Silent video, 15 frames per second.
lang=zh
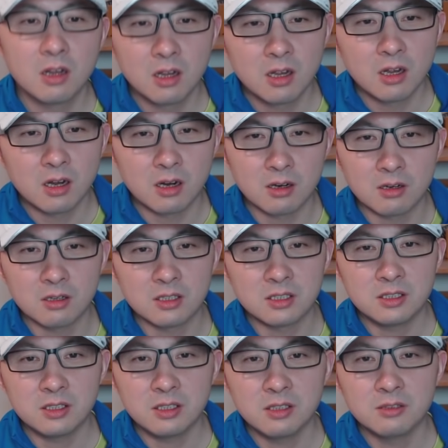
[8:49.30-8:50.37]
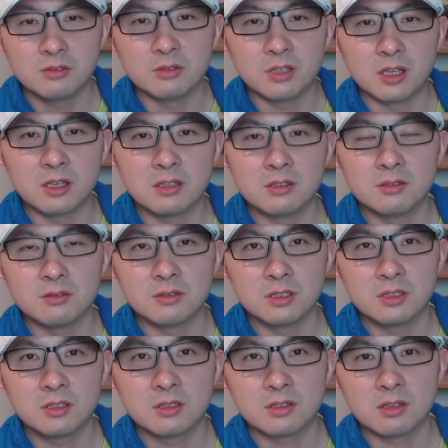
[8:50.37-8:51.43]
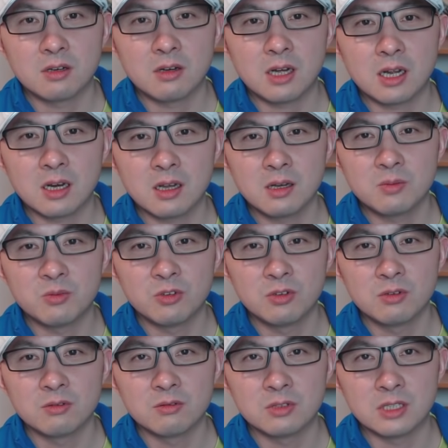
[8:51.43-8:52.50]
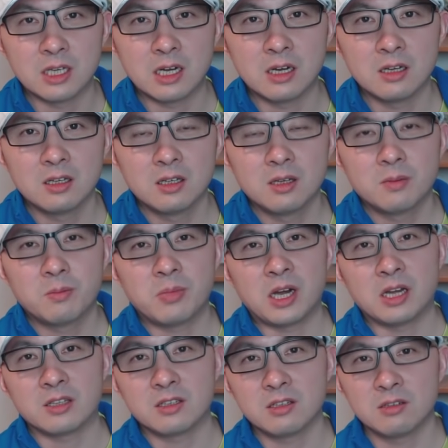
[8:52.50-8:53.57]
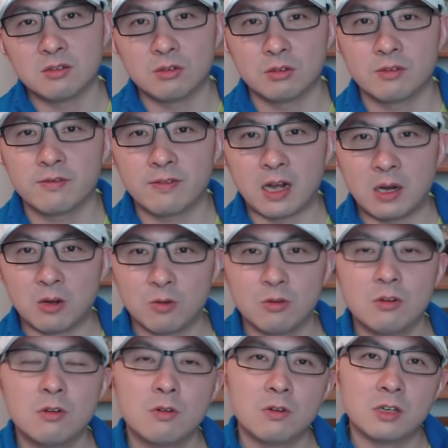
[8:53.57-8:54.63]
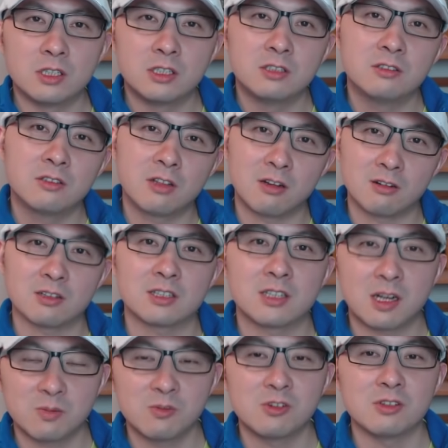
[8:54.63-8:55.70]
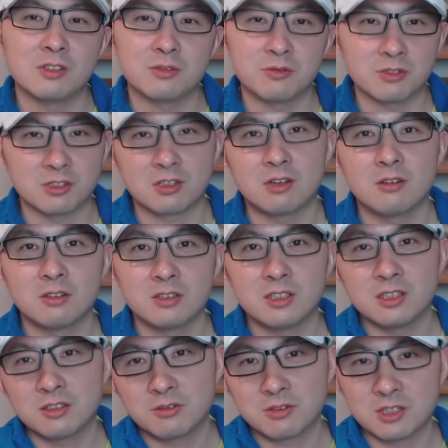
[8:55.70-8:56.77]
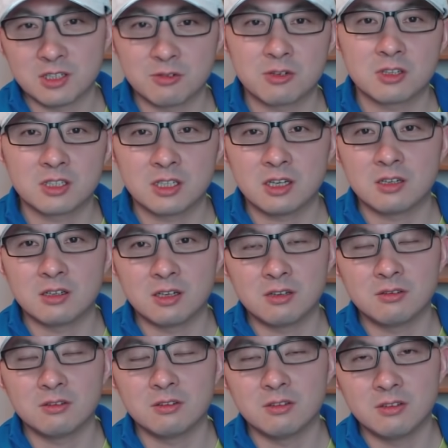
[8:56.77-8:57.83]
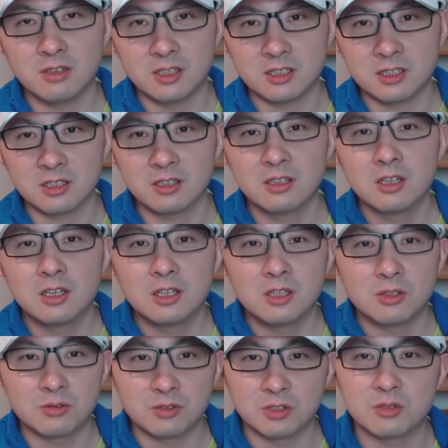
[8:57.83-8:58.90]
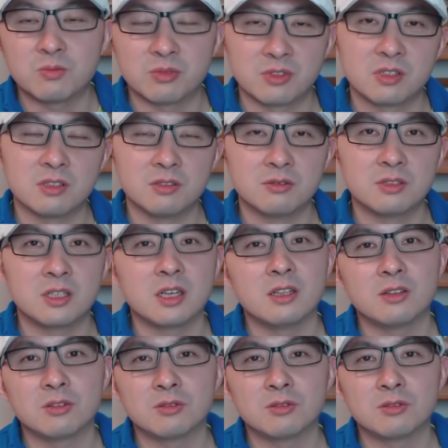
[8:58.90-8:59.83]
二零一六年，有一个叫阿拉伯国家把进口的法国货扔到了沙漠里去烧，那些都是集装箱，然后那些东西都不是邮件，都